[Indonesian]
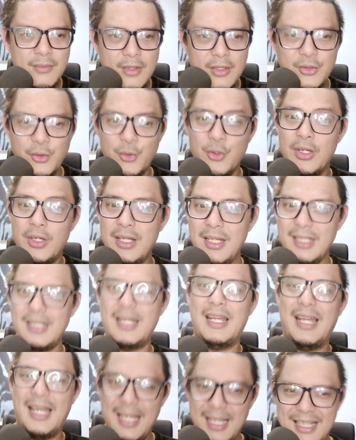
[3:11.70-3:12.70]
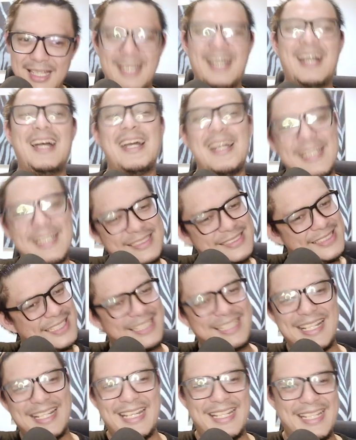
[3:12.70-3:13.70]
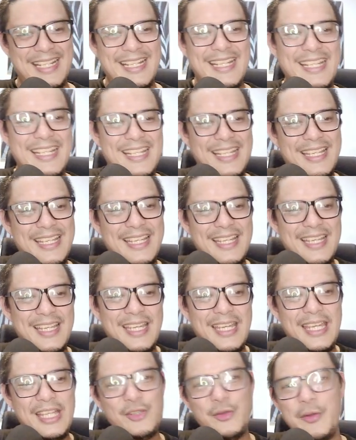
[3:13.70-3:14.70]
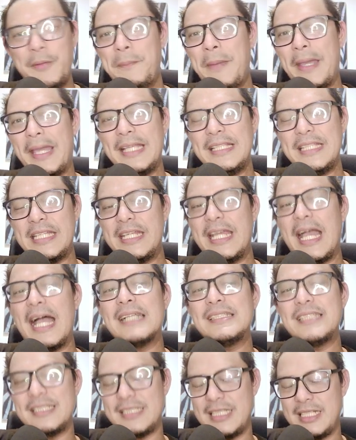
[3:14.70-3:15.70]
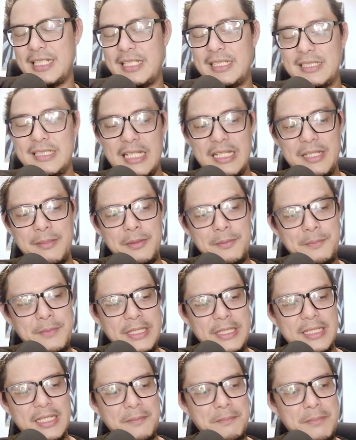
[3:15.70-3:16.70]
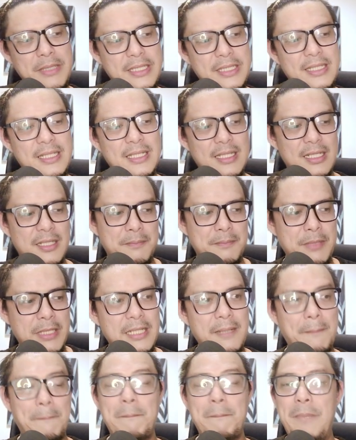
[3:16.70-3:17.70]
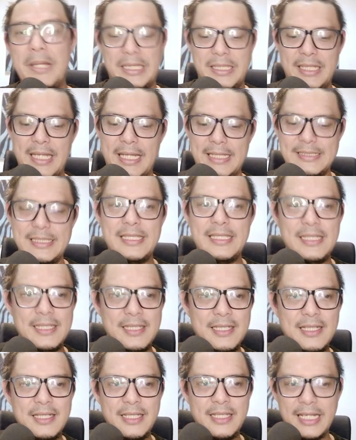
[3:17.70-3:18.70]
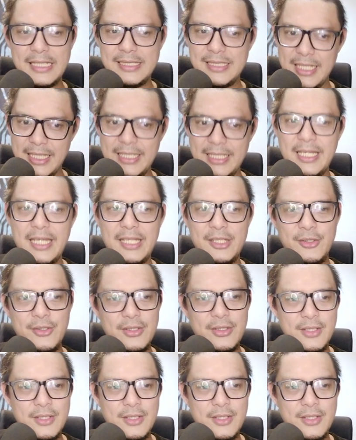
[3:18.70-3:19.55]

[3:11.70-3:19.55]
tuh asik keren itu impactnya jadi asik sih jadi lebih lebih lebih ngebit guys ya dikasih kayak gitu